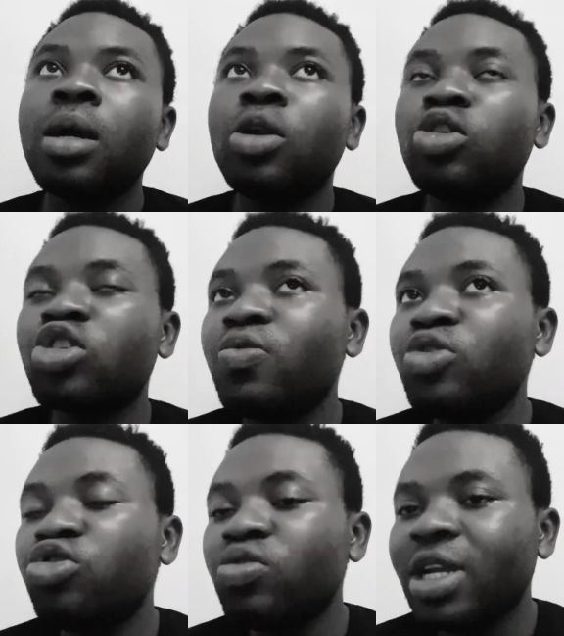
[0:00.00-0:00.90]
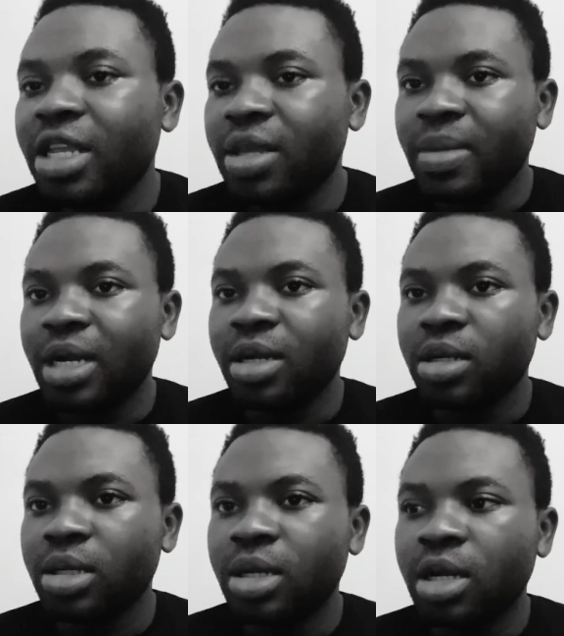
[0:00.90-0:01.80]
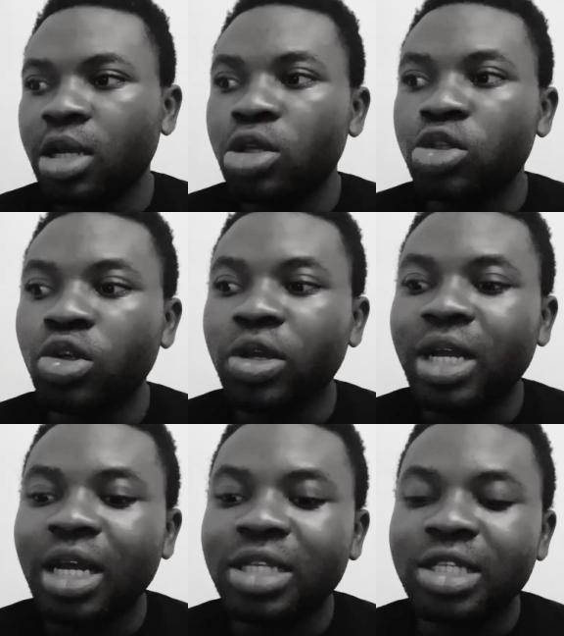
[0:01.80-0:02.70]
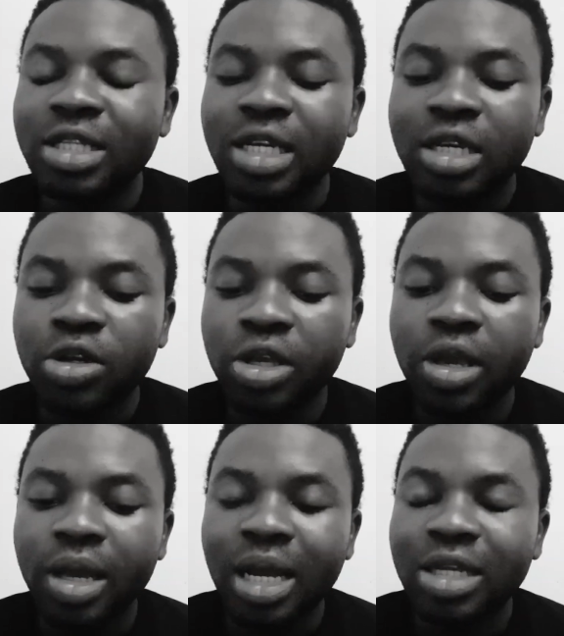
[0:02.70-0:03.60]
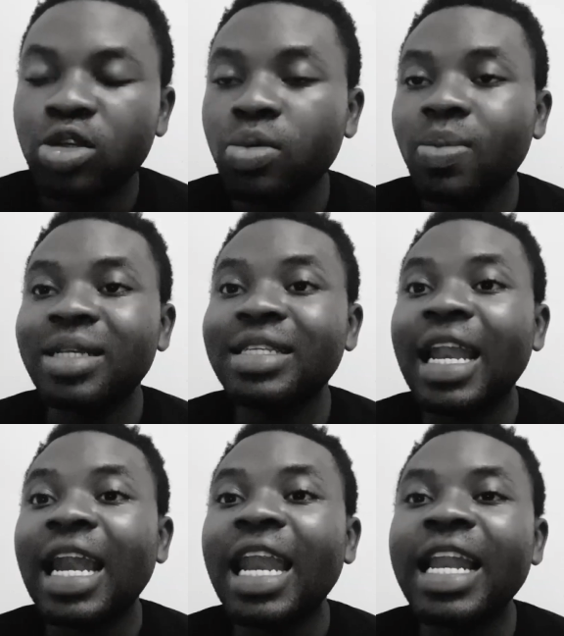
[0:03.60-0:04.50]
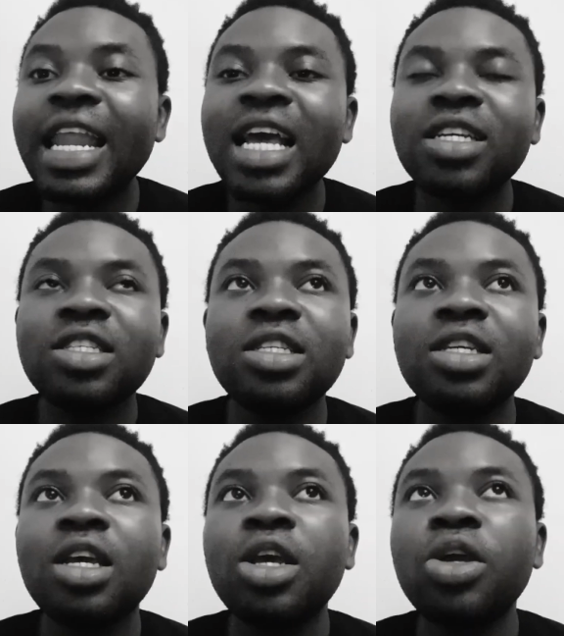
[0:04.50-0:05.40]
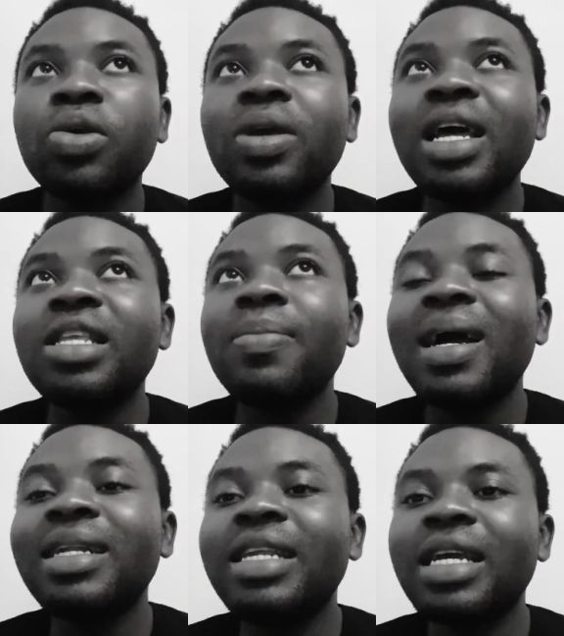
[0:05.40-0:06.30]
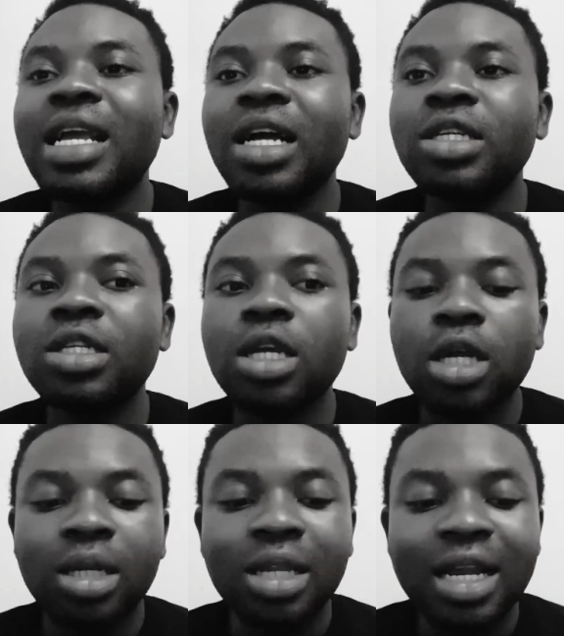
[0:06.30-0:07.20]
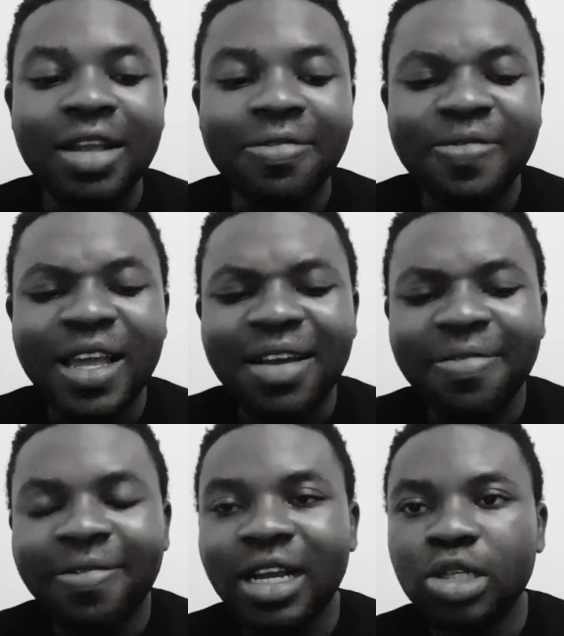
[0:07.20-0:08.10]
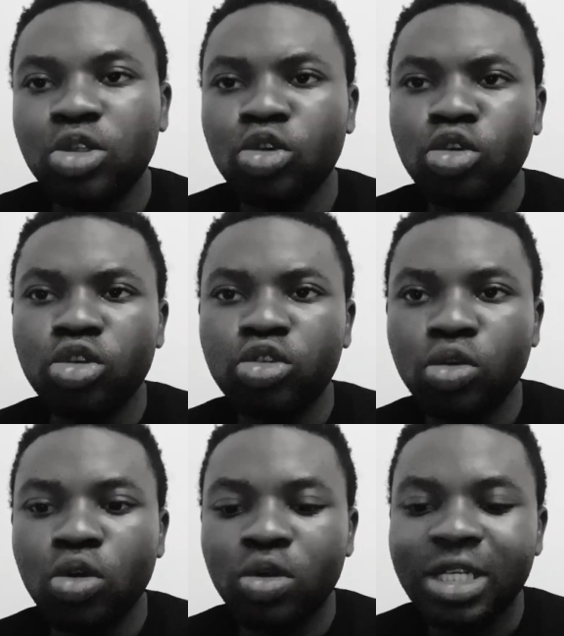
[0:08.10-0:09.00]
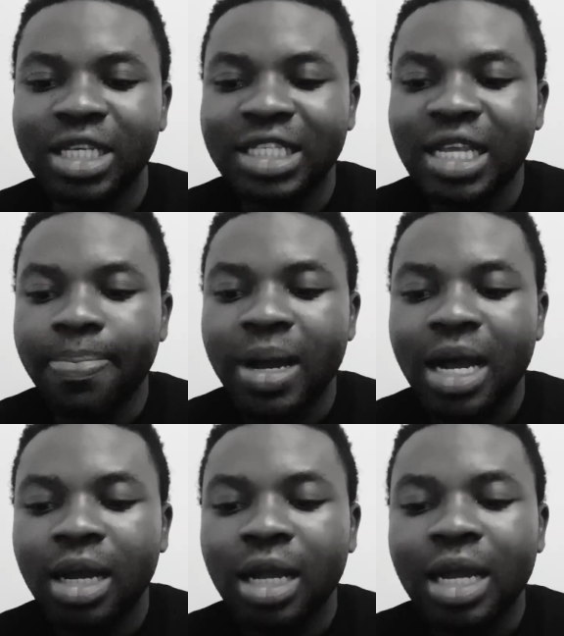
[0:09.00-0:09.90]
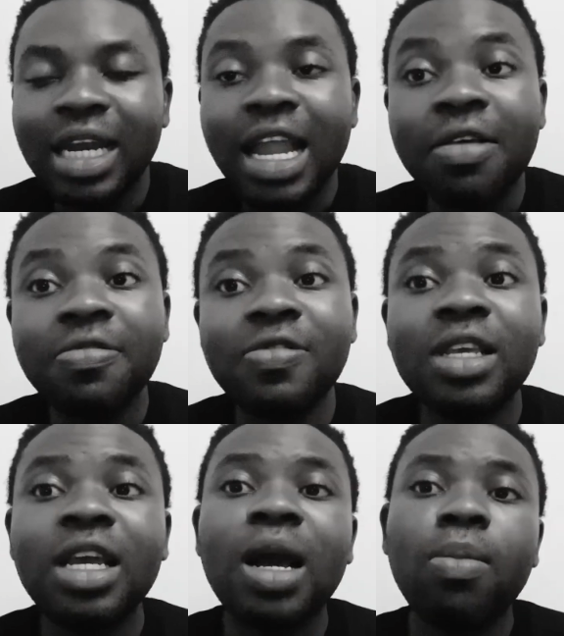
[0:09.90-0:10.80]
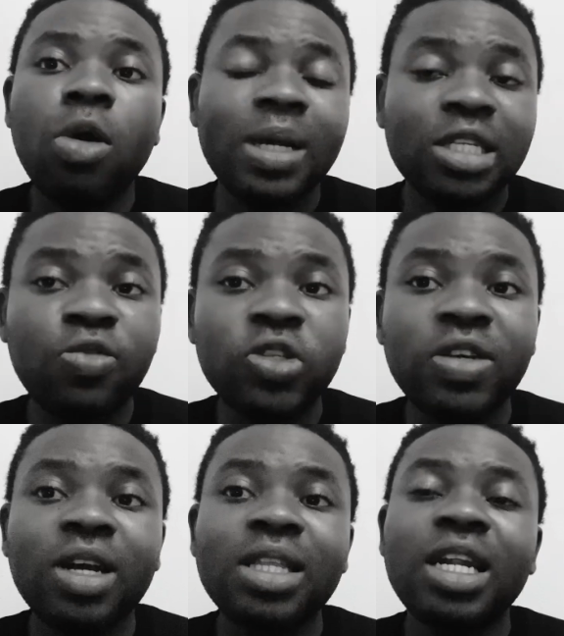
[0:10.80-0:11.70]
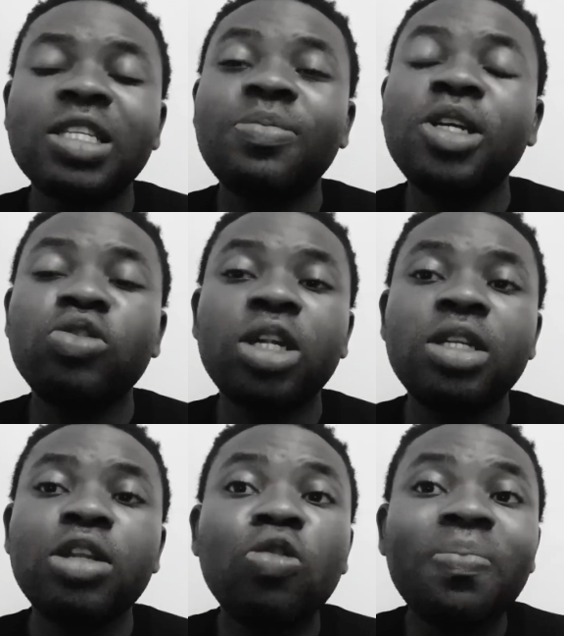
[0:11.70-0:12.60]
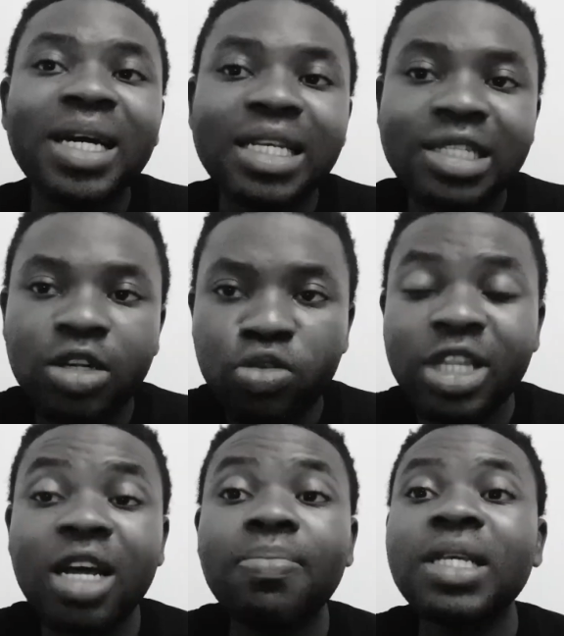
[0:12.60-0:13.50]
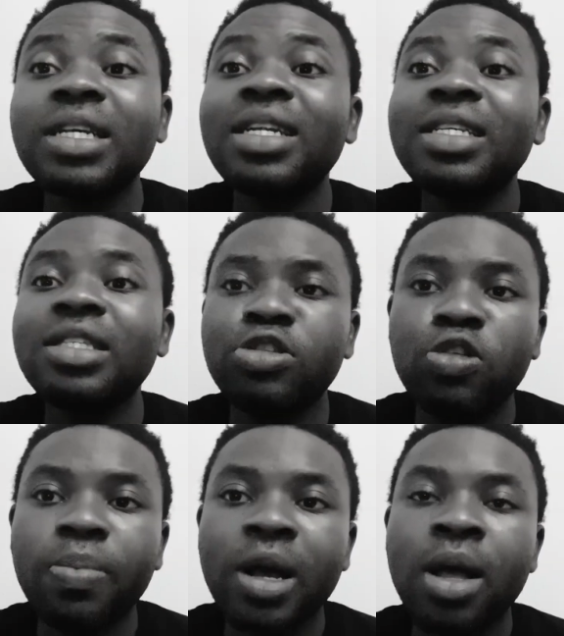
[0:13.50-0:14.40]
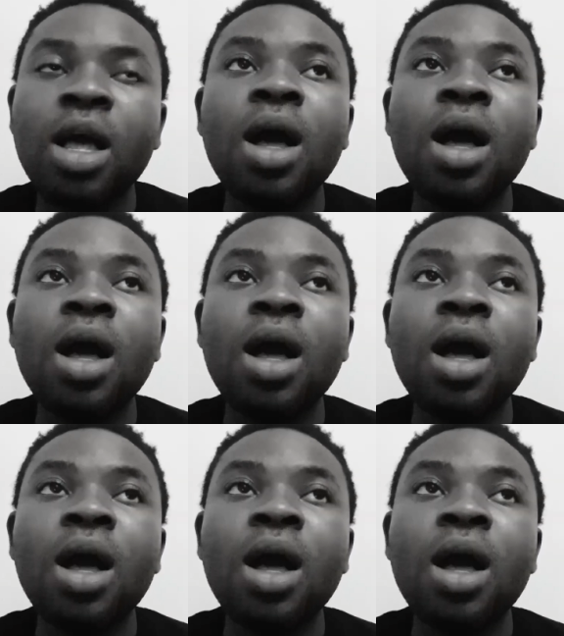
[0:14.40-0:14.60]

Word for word: Lorsque vous tuez l'animal, ce que l'entité recueille à ce moment, c'est l'énergie que l'animal dégage dans, la fraction de seconde qui sépare la vie et la mort. Parce qu'il faut savoir que dans la spiritualité, le présent, le temps présent n'existe pas.